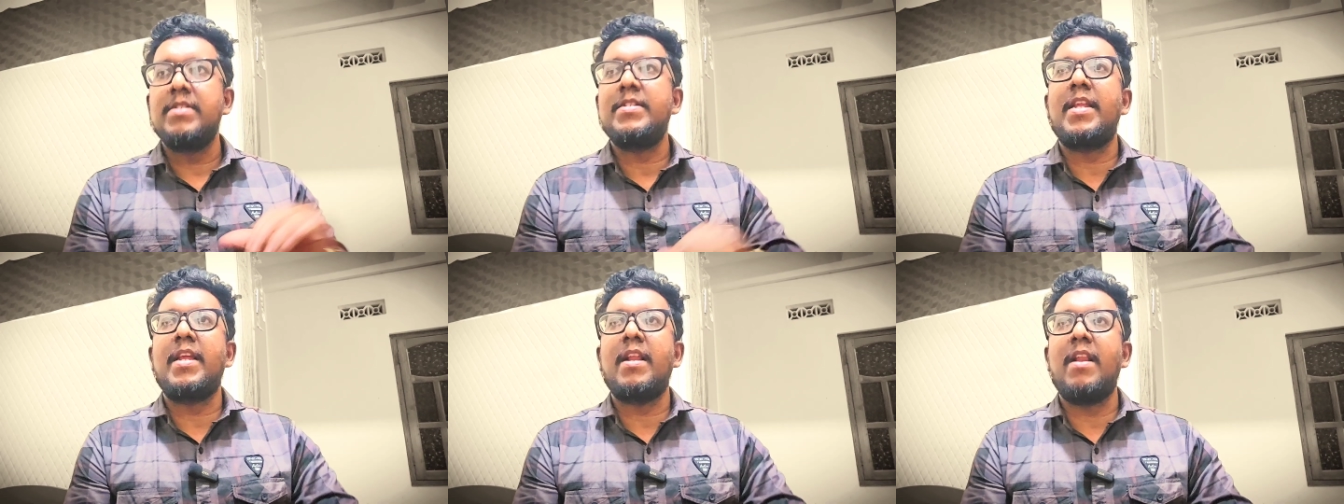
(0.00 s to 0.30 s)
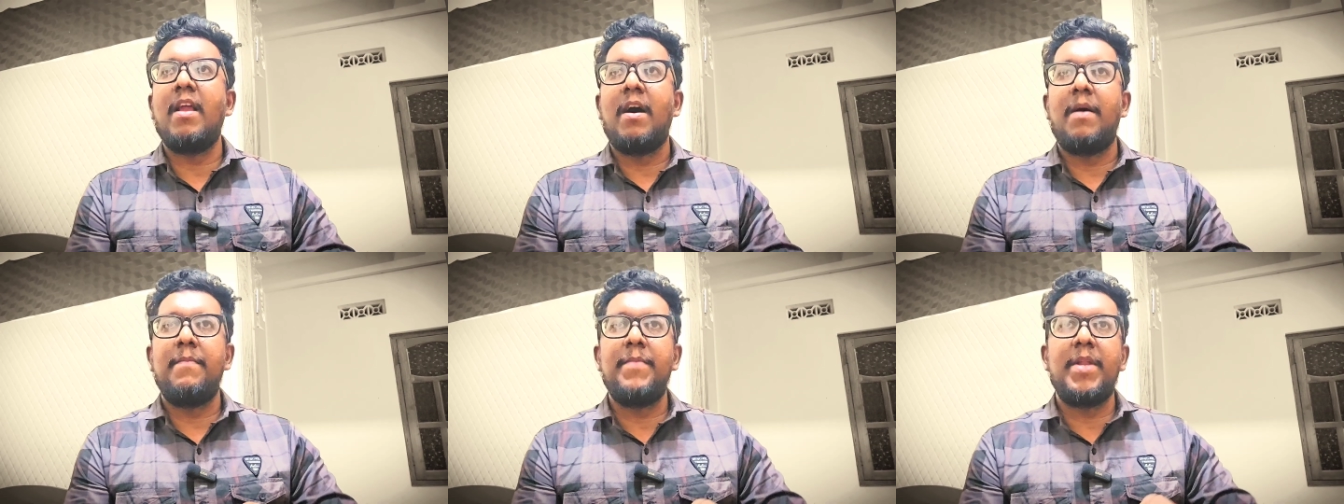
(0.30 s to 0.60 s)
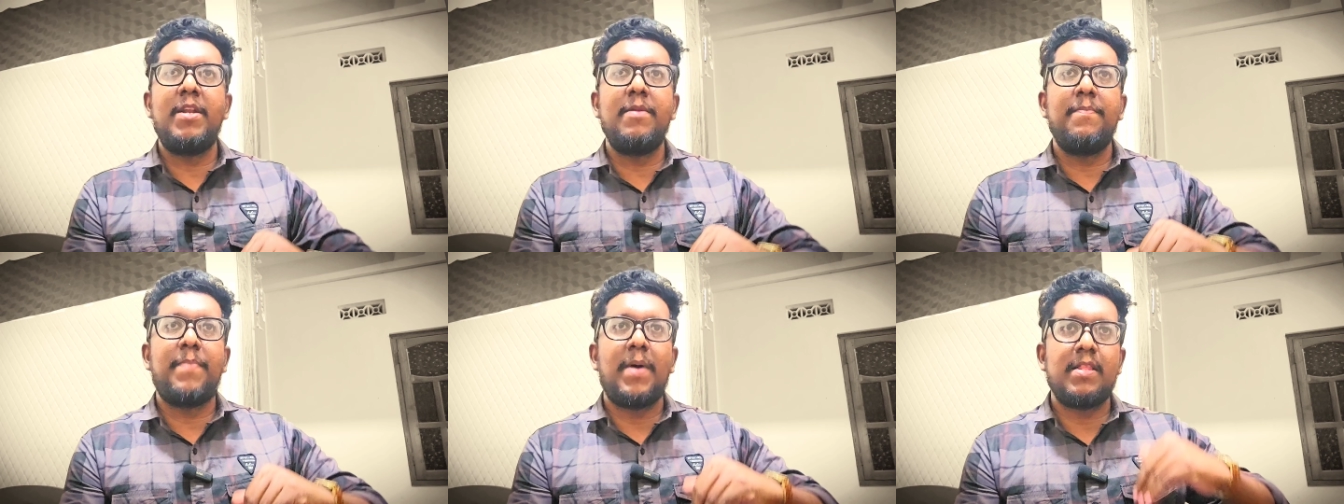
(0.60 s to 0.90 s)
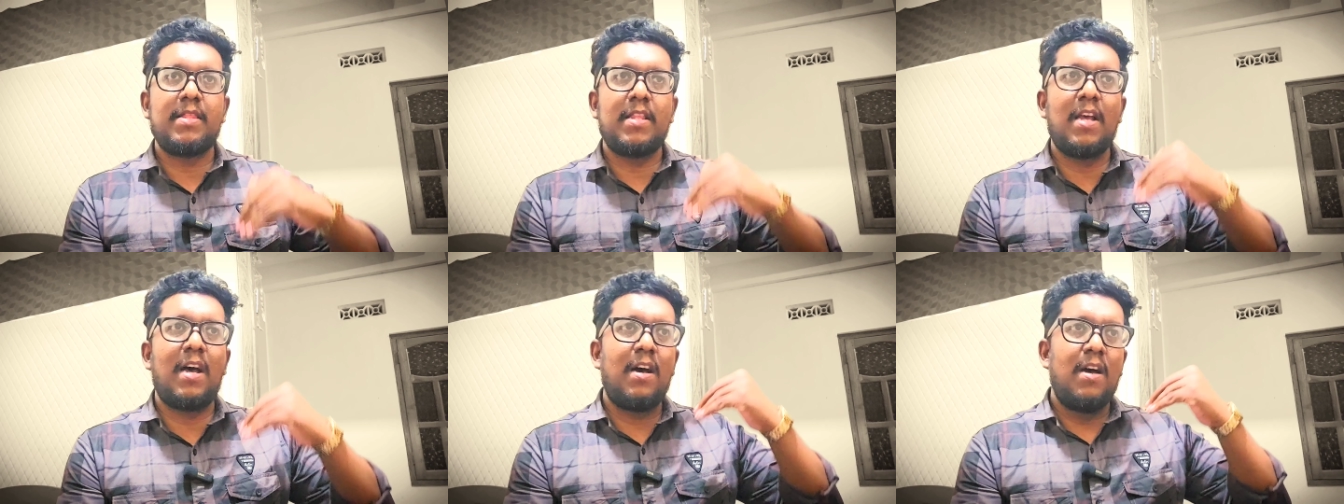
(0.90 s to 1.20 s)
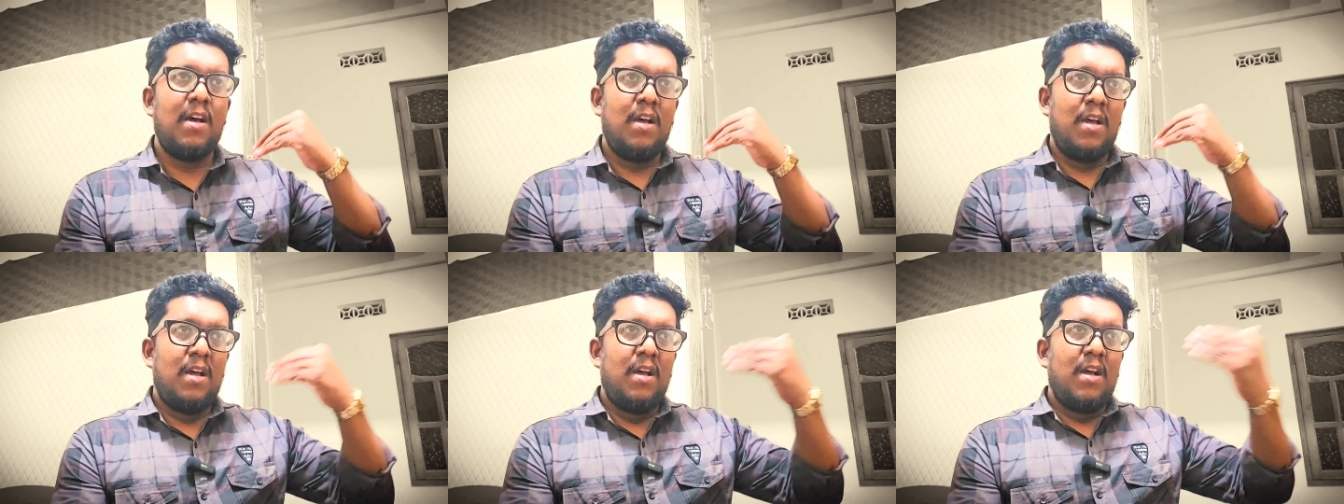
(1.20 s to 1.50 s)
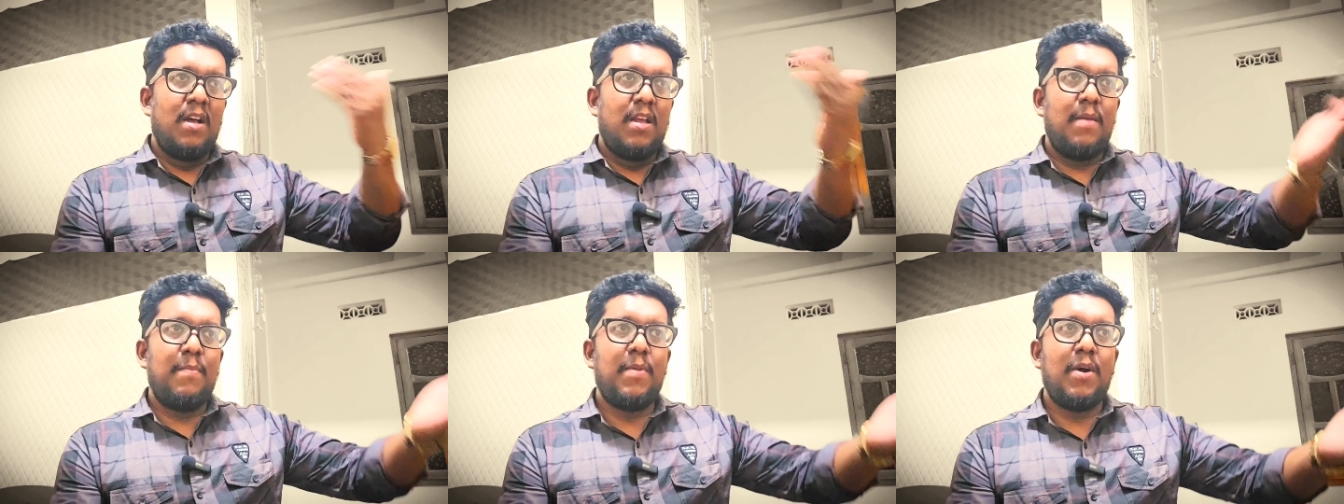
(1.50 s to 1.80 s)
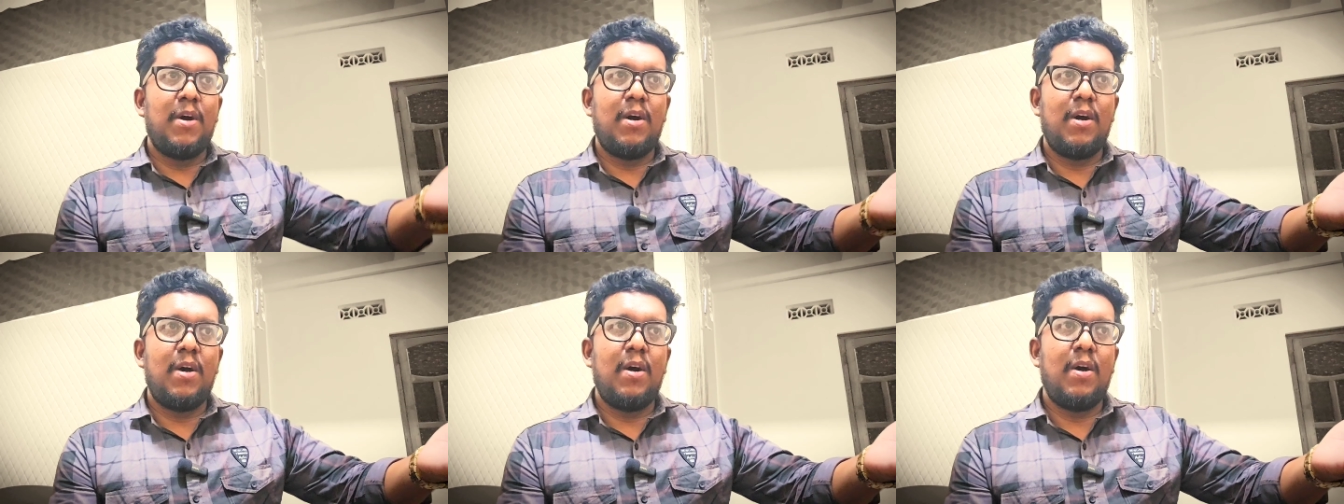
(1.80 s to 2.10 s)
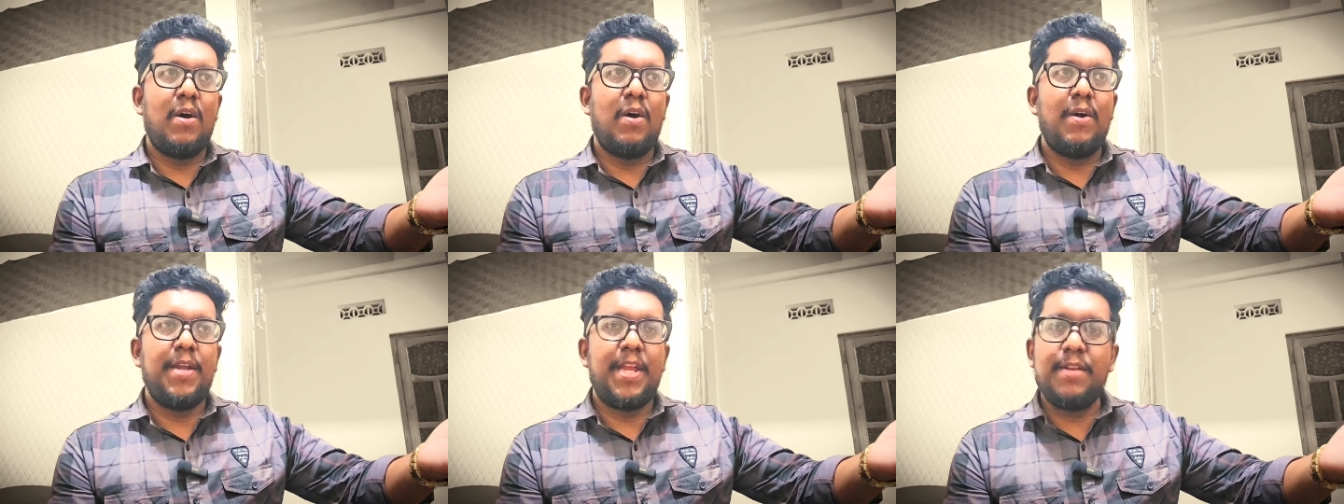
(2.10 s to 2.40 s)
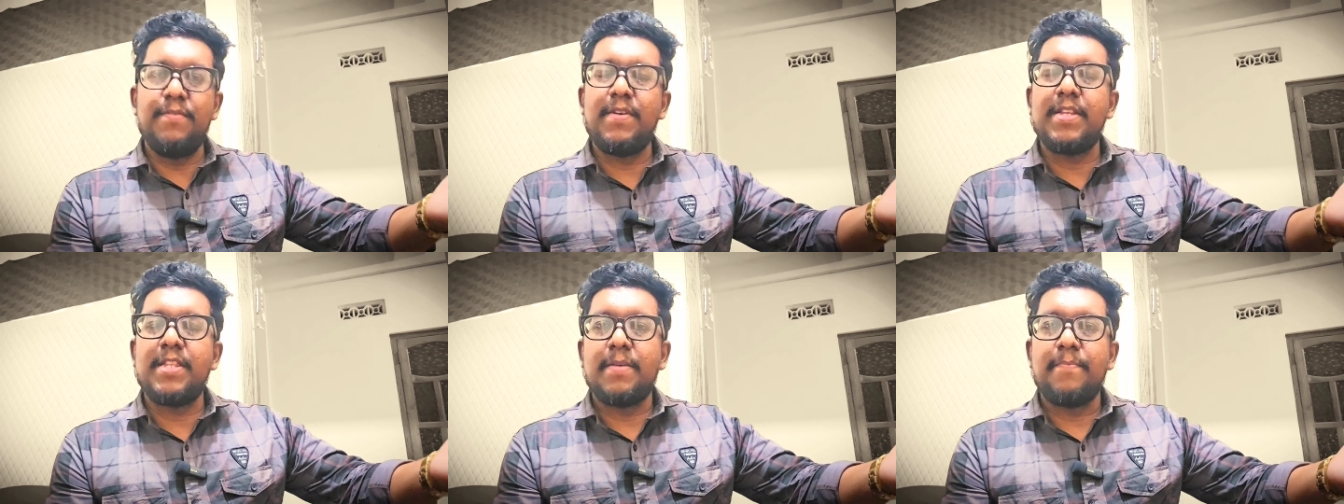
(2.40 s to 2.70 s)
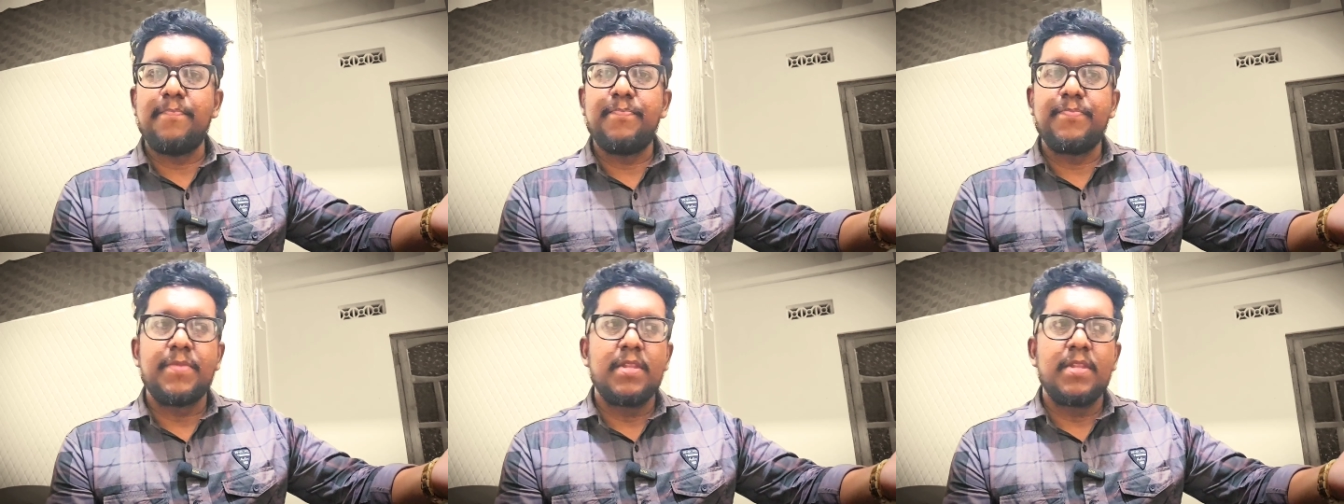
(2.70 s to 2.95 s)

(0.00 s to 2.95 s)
சரிங்களா அப்படின்னு பார்த்தா இப்போ இருபது